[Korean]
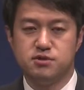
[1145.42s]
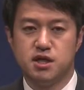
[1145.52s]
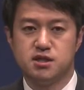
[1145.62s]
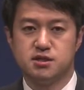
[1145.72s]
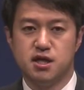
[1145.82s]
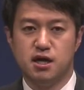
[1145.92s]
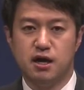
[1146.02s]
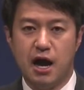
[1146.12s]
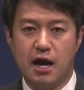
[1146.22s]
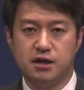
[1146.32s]
제사장
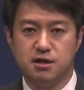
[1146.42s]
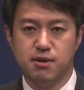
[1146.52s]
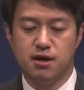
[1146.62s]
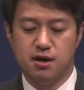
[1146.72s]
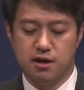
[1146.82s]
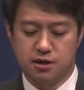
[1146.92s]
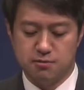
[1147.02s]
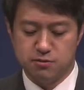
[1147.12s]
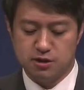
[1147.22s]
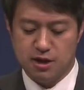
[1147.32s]

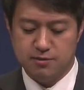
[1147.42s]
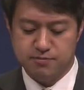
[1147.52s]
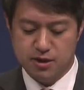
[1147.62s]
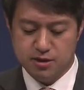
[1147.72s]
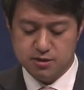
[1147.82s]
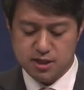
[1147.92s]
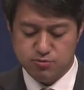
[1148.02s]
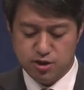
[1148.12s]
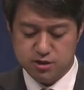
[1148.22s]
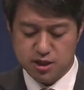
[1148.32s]
아히멜렉입니다.
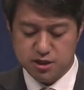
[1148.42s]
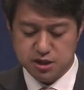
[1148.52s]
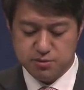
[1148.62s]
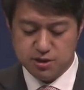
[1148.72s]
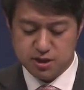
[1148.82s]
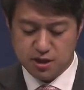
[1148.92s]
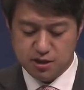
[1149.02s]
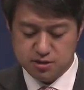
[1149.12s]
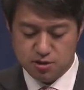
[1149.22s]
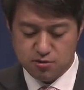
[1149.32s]
사무엘상 21장
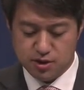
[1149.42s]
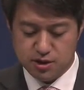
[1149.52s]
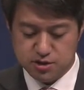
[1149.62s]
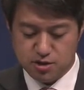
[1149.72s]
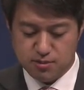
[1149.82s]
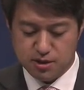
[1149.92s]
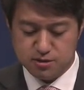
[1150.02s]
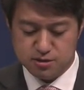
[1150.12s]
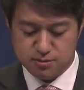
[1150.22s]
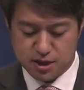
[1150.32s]
1절과 2절
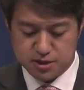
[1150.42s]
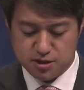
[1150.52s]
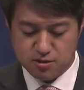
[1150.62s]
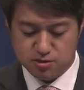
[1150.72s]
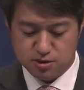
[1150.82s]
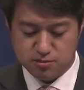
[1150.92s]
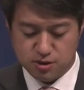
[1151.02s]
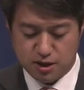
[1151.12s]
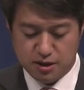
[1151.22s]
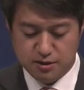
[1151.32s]
말씀 다시
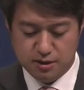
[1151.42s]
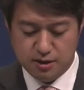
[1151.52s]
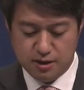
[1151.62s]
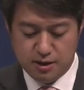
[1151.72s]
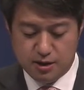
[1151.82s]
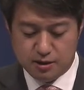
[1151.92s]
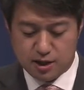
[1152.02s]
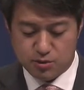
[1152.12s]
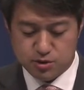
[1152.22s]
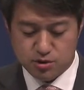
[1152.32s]
읽어드립니다.
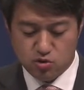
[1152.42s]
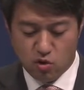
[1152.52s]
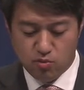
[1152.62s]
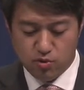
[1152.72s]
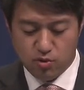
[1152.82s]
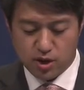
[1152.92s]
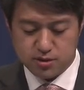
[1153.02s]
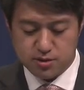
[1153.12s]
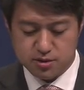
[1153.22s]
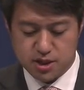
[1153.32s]
다윗은 노부로
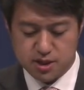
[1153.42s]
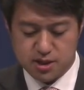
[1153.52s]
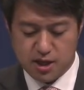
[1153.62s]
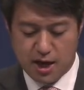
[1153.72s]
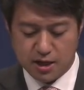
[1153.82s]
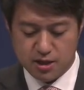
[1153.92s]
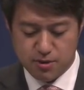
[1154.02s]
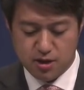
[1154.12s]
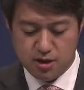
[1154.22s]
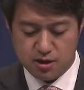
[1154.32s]
가서 제사장
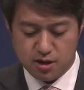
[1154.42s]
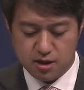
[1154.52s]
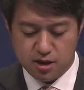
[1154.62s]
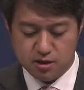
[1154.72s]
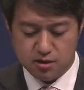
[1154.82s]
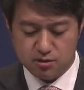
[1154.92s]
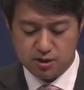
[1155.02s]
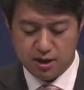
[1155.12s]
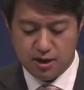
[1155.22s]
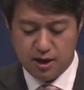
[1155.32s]
아히멜렉에게
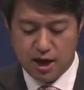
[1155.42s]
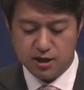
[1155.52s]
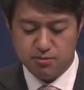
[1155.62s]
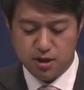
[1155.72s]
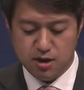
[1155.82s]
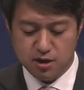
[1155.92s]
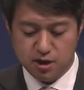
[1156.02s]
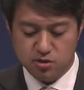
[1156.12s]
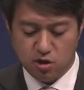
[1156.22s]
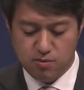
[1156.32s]
이르렀다.
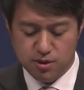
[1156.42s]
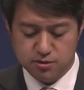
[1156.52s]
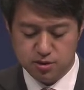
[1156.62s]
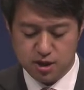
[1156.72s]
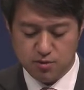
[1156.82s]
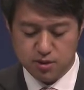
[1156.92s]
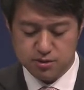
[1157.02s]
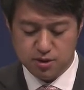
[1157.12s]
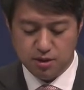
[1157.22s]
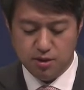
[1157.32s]
아히멜렉이 떨면서
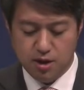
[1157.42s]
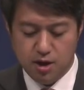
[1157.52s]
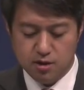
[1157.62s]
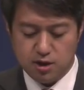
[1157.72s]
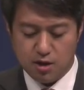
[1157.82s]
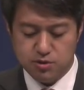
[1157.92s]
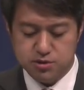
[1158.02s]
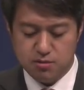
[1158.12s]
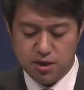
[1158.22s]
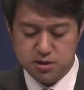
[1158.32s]
나와서
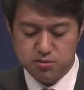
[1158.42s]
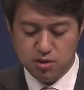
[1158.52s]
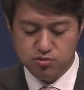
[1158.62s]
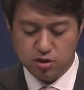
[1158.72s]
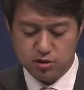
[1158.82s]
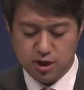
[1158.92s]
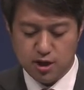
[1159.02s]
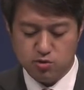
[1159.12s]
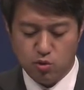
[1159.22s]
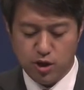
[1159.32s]
다윗을 맞으며
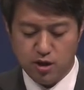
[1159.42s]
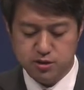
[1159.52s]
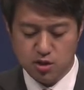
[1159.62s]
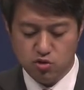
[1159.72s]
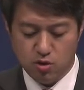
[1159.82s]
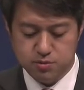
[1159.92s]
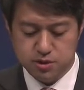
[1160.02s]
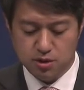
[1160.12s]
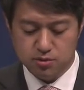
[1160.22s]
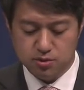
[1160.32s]
물었다. 동행자도
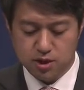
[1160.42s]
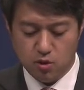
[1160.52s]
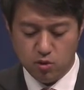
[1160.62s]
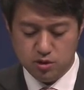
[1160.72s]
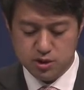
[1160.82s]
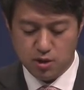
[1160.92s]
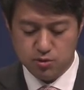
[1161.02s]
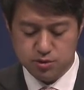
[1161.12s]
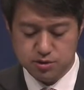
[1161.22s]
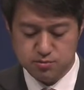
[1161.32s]
없이 어떻게 혼자
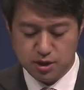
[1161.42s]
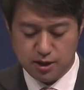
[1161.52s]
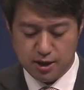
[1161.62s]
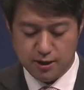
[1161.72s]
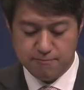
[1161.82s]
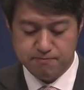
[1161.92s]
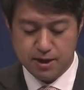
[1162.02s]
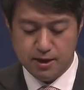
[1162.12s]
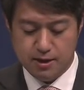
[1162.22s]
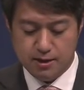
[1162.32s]
오셨습니까?
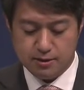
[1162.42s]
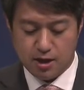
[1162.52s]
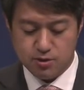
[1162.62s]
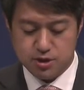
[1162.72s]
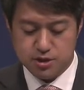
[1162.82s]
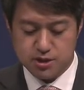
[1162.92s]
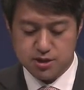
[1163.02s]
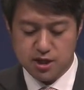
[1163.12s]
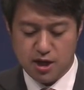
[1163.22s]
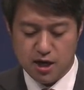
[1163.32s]
다윗이
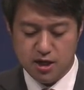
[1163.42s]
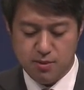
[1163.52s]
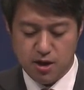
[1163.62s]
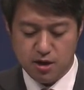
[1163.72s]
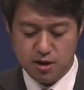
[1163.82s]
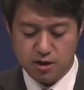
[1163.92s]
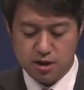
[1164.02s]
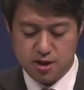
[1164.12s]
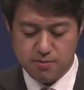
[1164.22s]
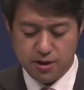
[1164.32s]
제사장 아히멜렉에게
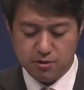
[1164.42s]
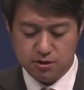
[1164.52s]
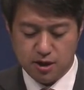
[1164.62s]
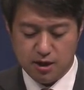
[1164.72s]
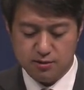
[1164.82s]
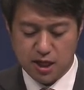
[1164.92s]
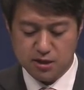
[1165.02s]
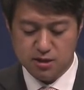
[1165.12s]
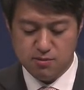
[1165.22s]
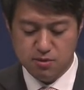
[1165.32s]
대답하였다.
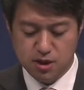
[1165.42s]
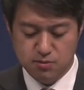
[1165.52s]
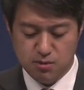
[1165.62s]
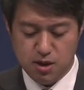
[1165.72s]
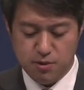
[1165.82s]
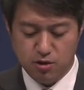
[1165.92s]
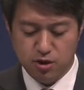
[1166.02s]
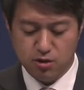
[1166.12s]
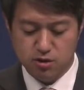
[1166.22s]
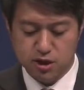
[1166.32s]
나는 임금님의
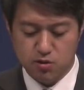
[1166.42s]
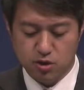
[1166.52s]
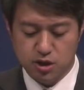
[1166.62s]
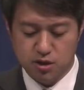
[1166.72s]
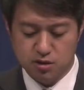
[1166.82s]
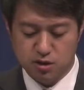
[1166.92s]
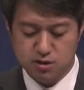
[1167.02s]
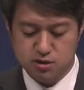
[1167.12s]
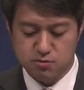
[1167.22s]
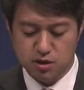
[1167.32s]
명령을 띠고 길을
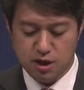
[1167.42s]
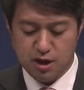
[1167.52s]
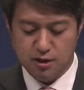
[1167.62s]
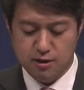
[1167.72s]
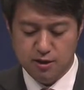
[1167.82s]
떠났습니다.